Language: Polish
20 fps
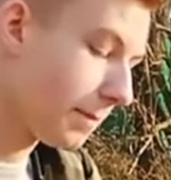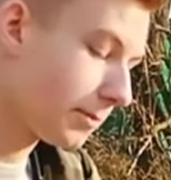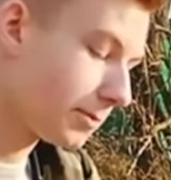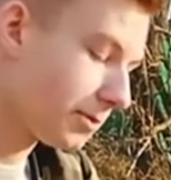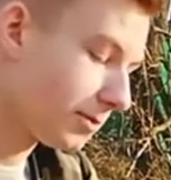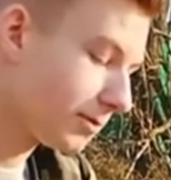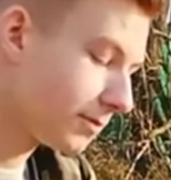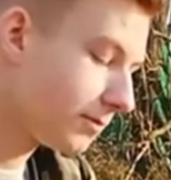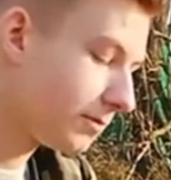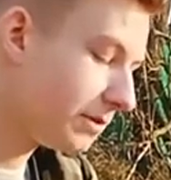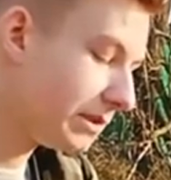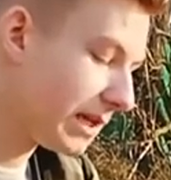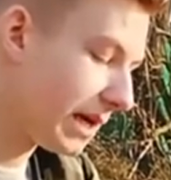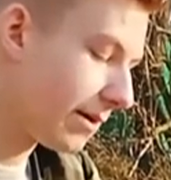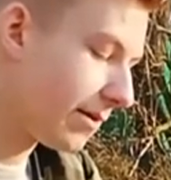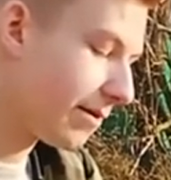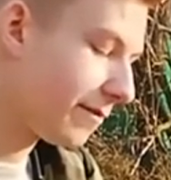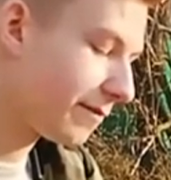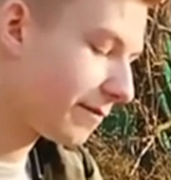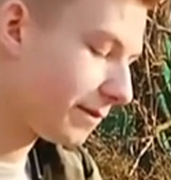Na
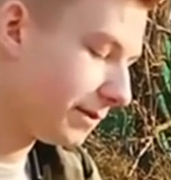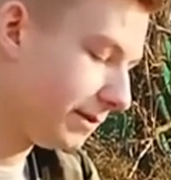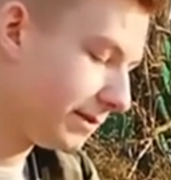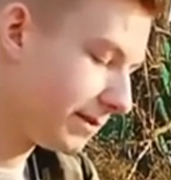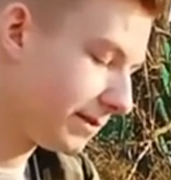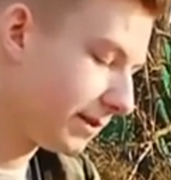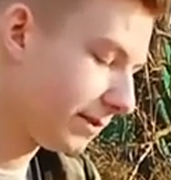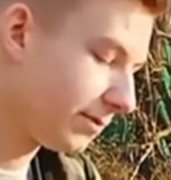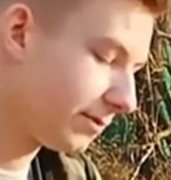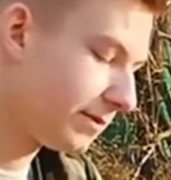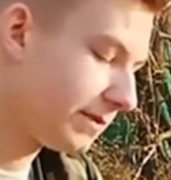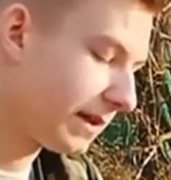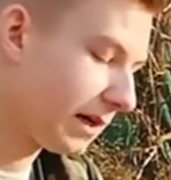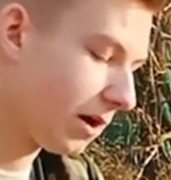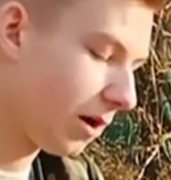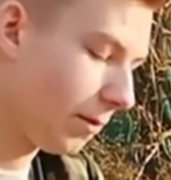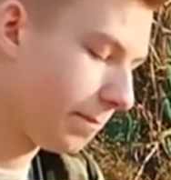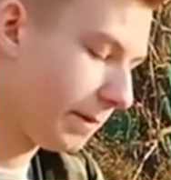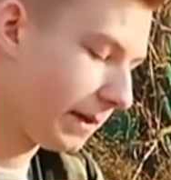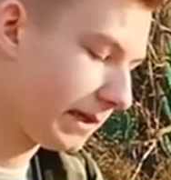początku działał w
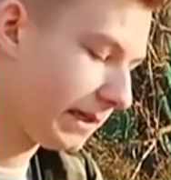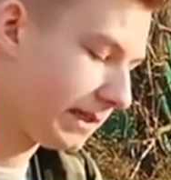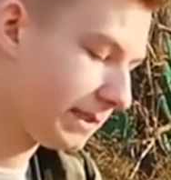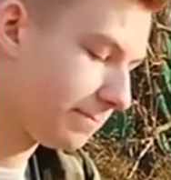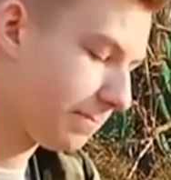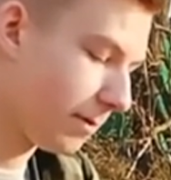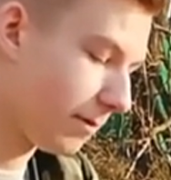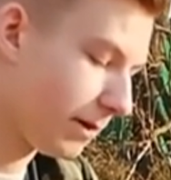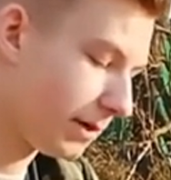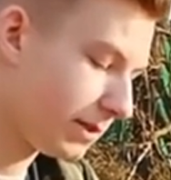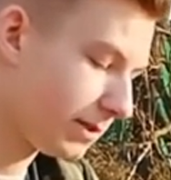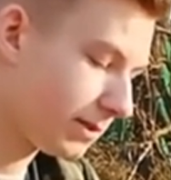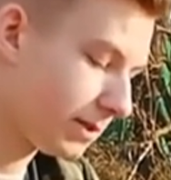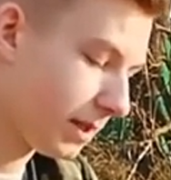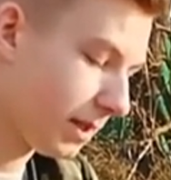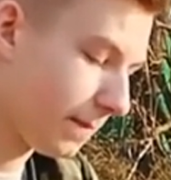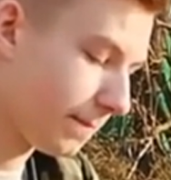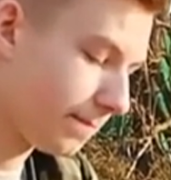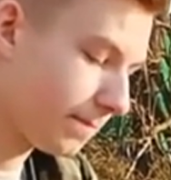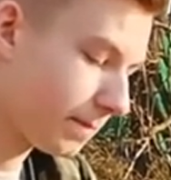instytucjach opieki
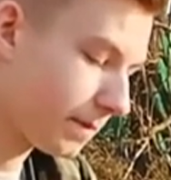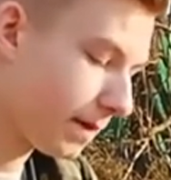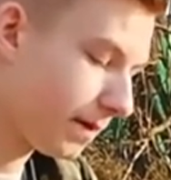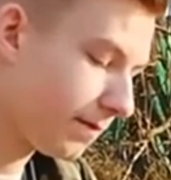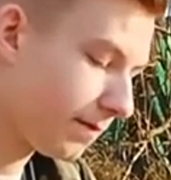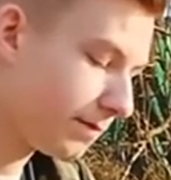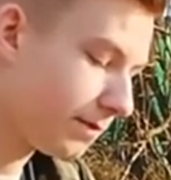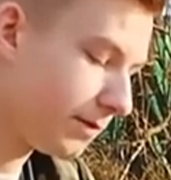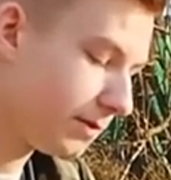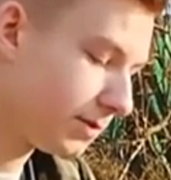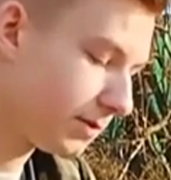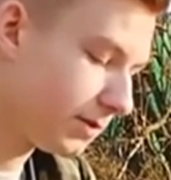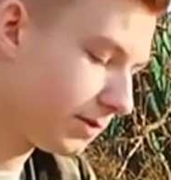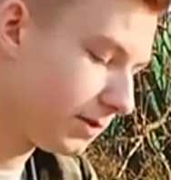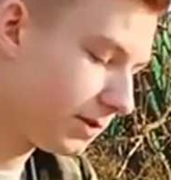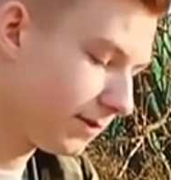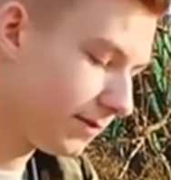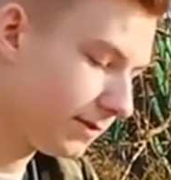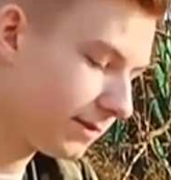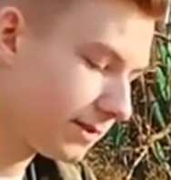społecznej. W
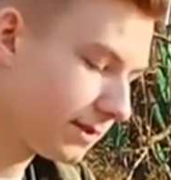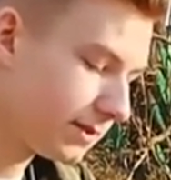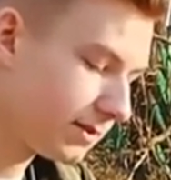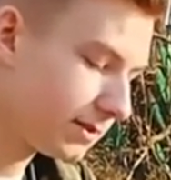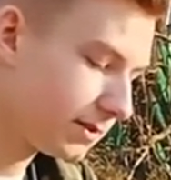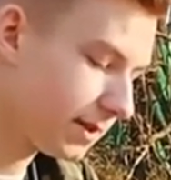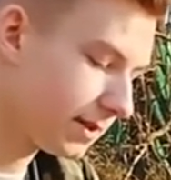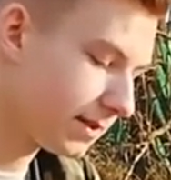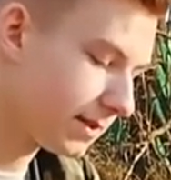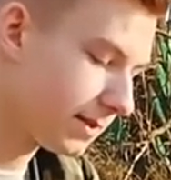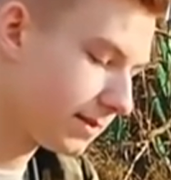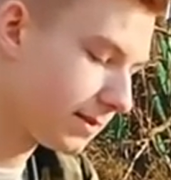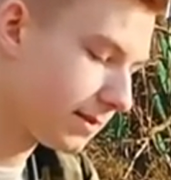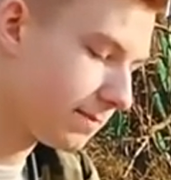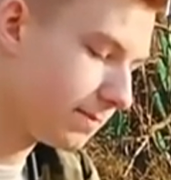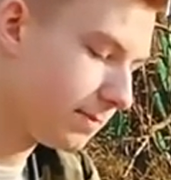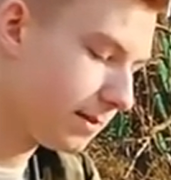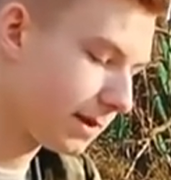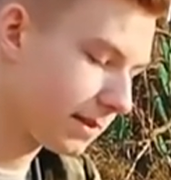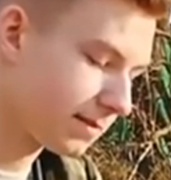
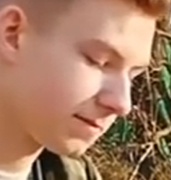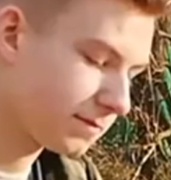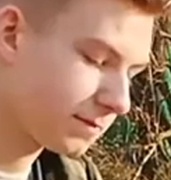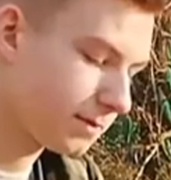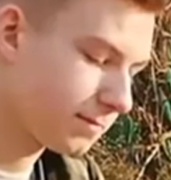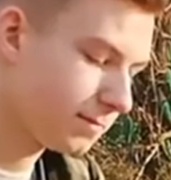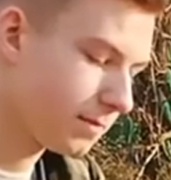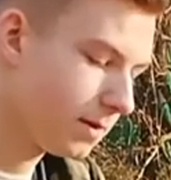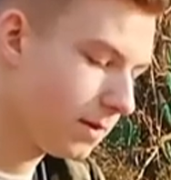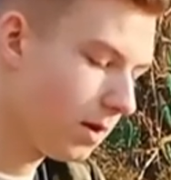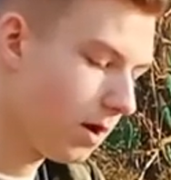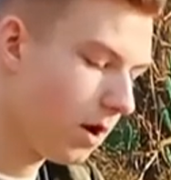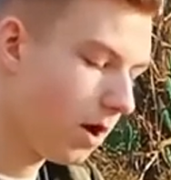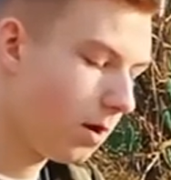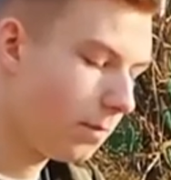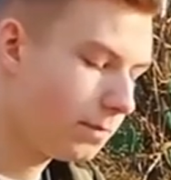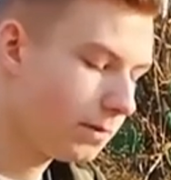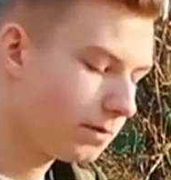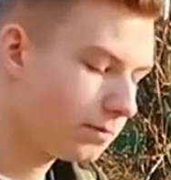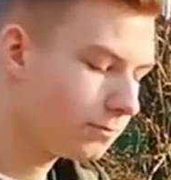1941
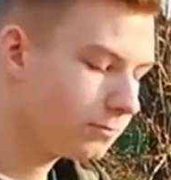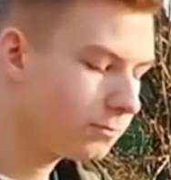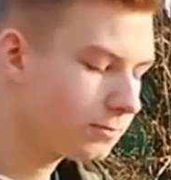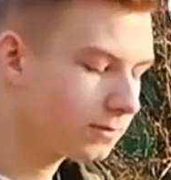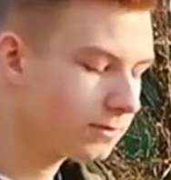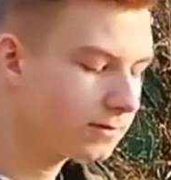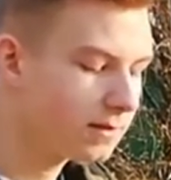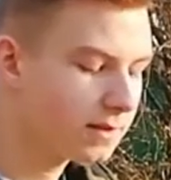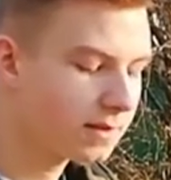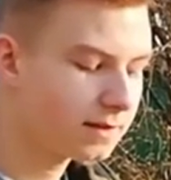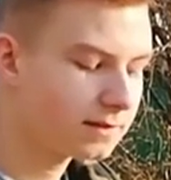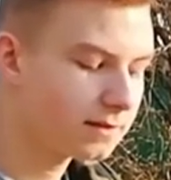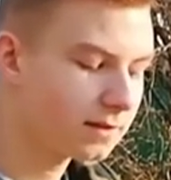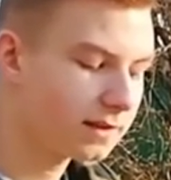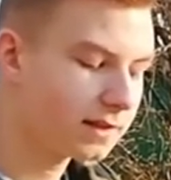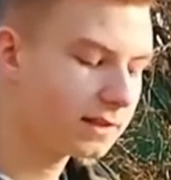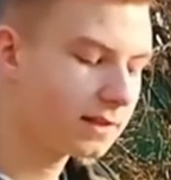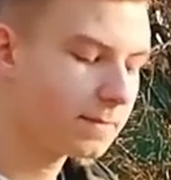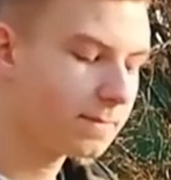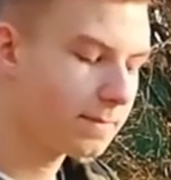objął urząd
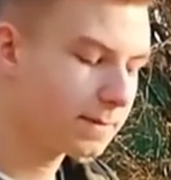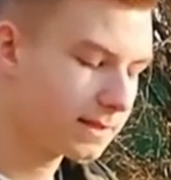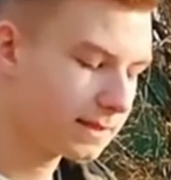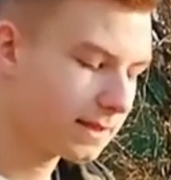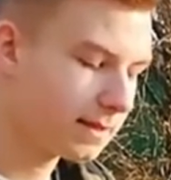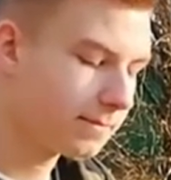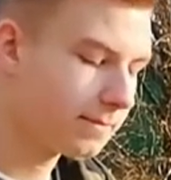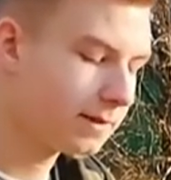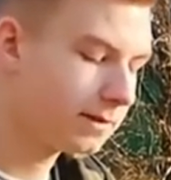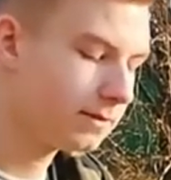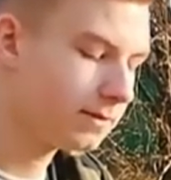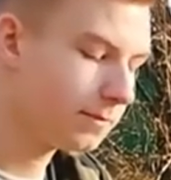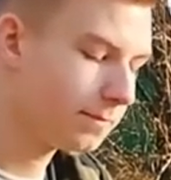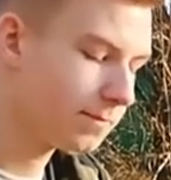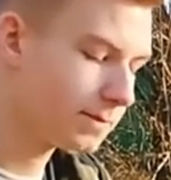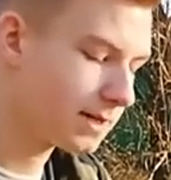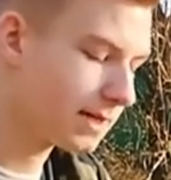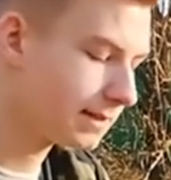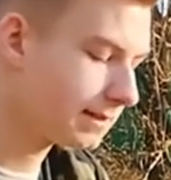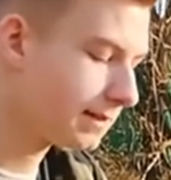dyrektora
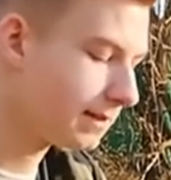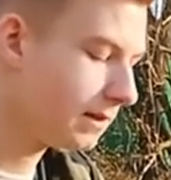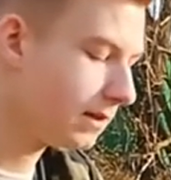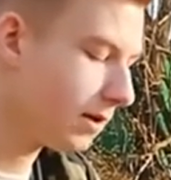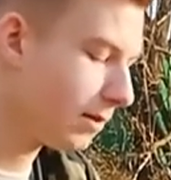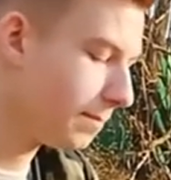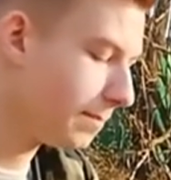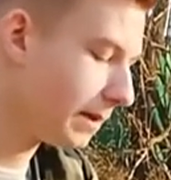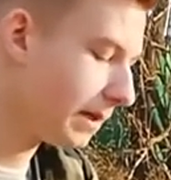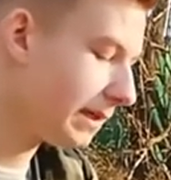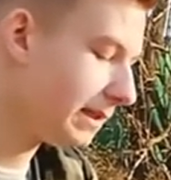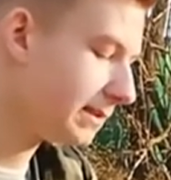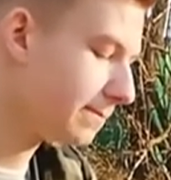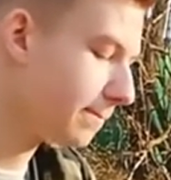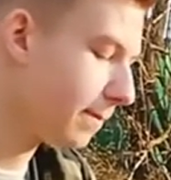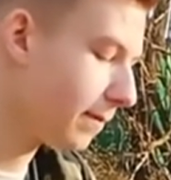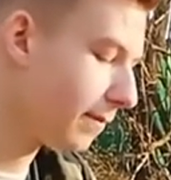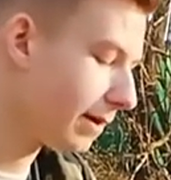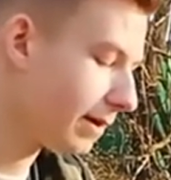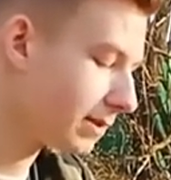Departamentu Pracy i
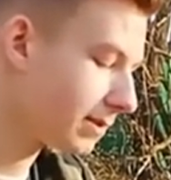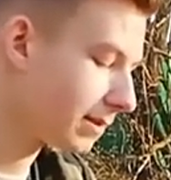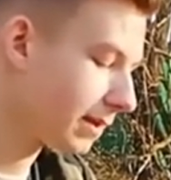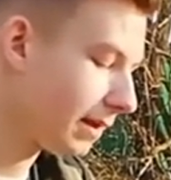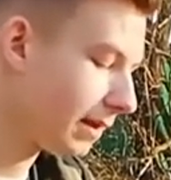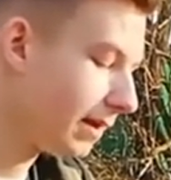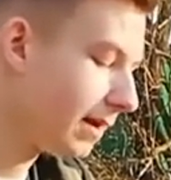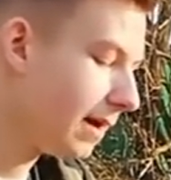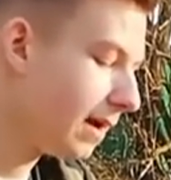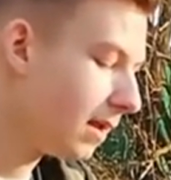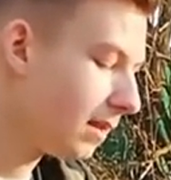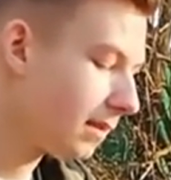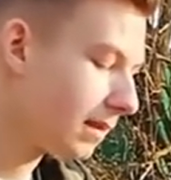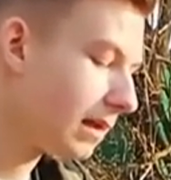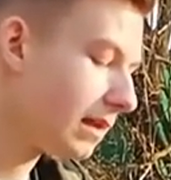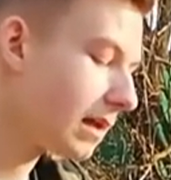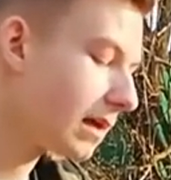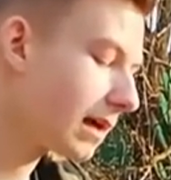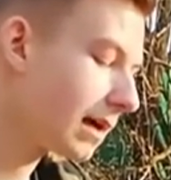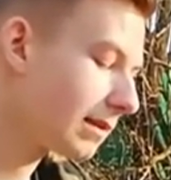Opieki Społecznej
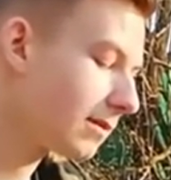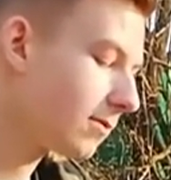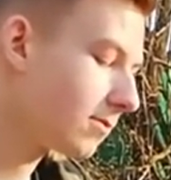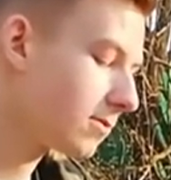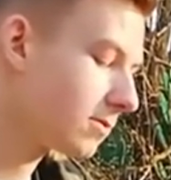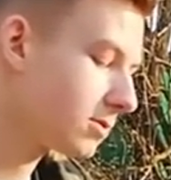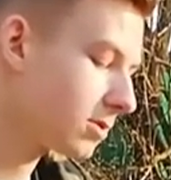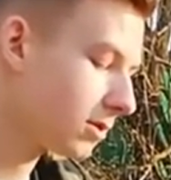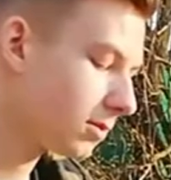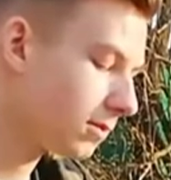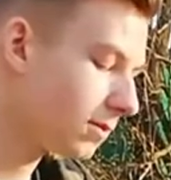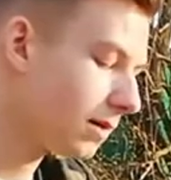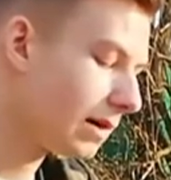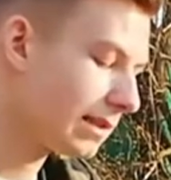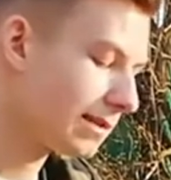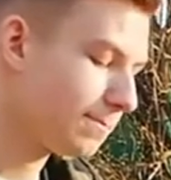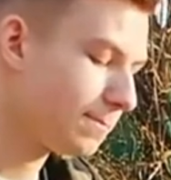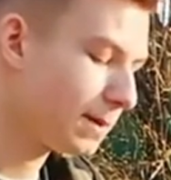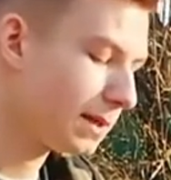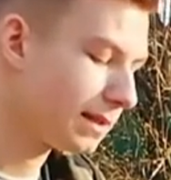delegatury
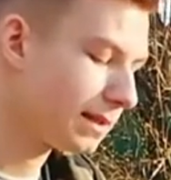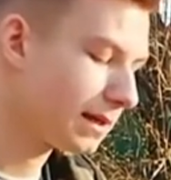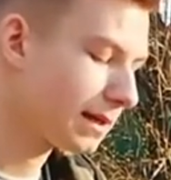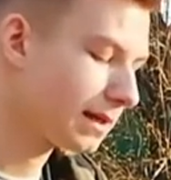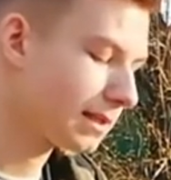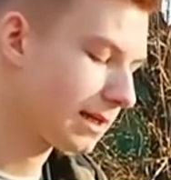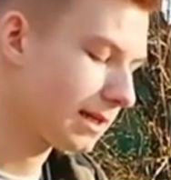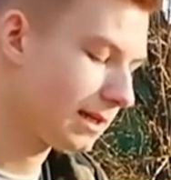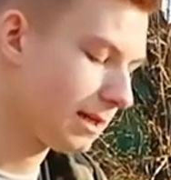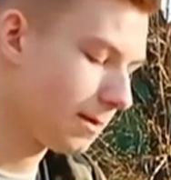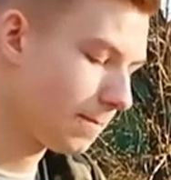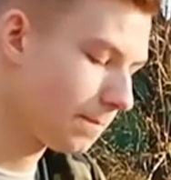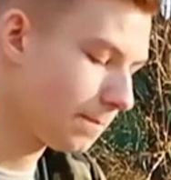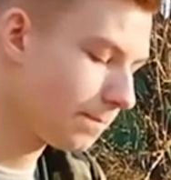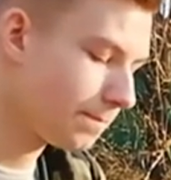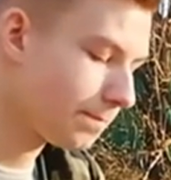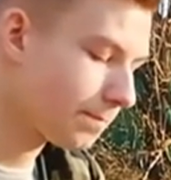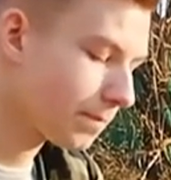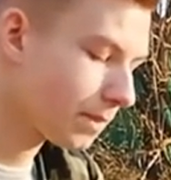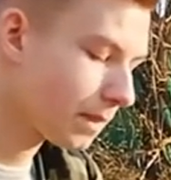rządu RP na kraj.